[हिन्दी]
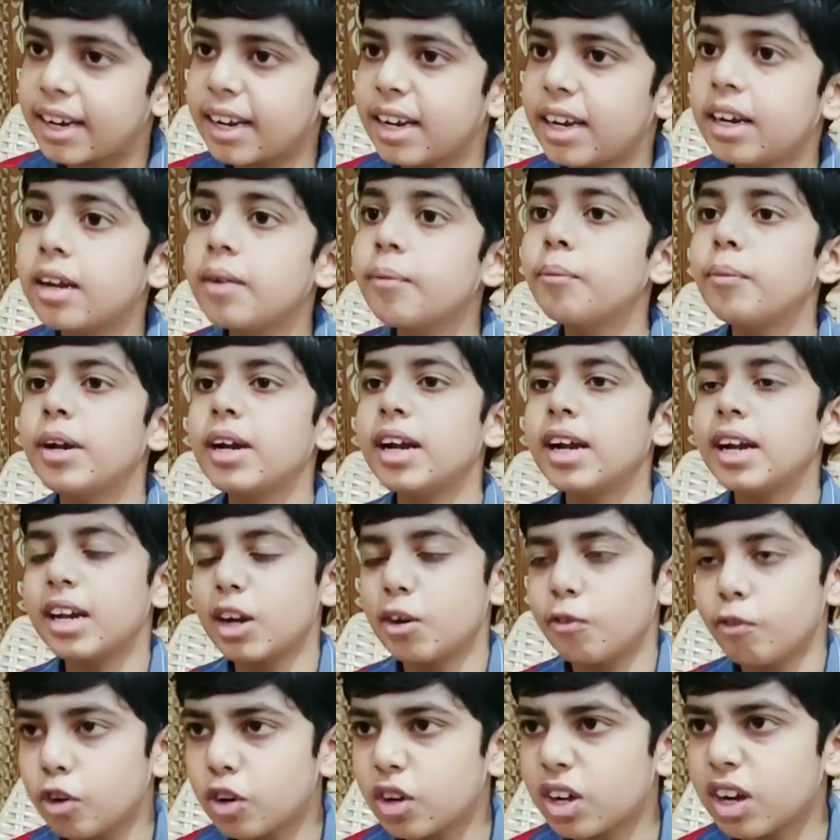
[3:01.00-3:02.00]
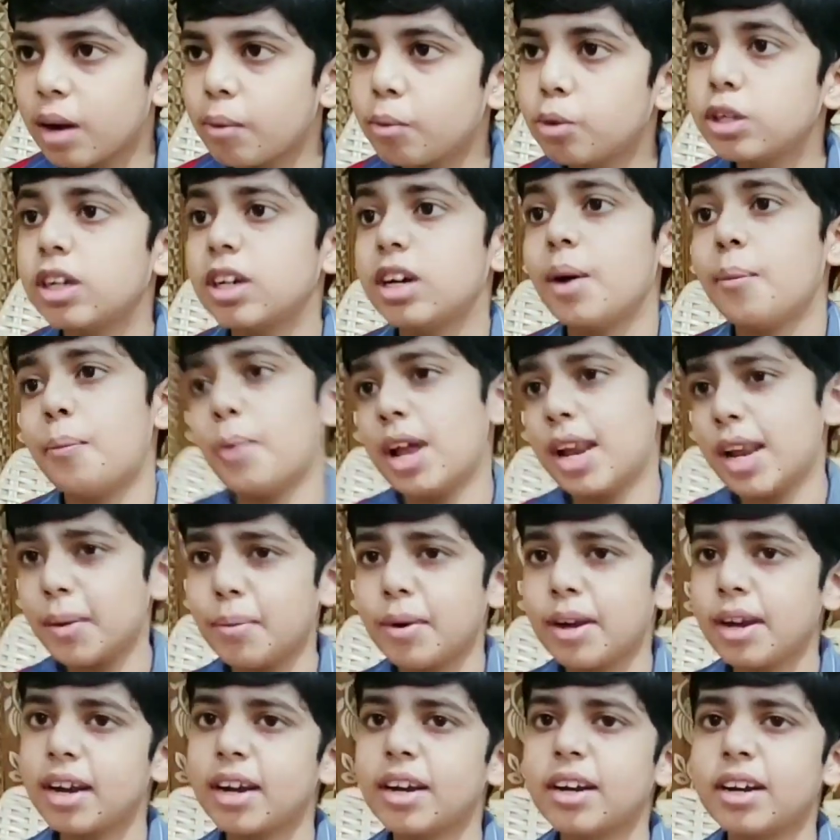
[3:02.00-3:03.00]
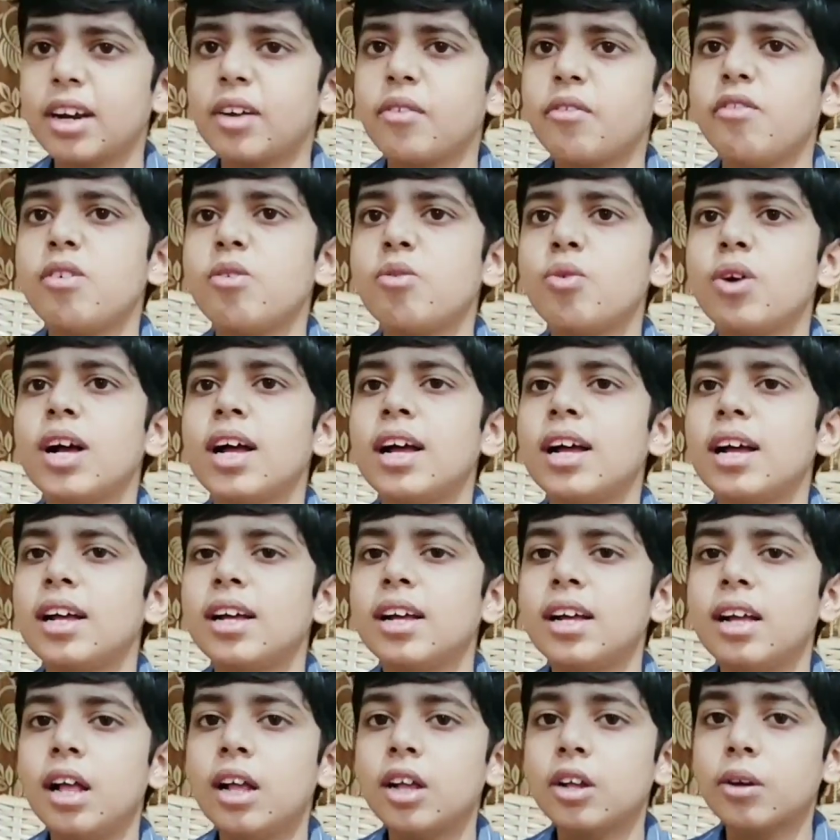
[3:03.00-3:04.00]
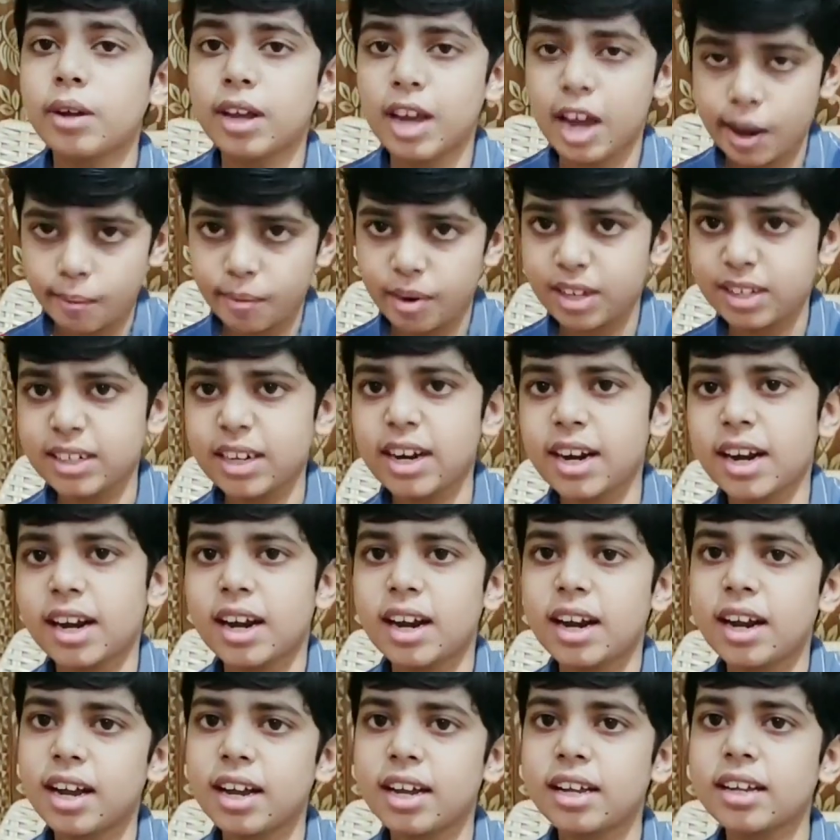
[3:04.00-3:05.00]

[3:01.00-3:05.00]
बैठे हैं मेरा इंटरव्यू खराब हो जाएगा पहला पहला इंटरव्यू है तो कैमरे चल रहे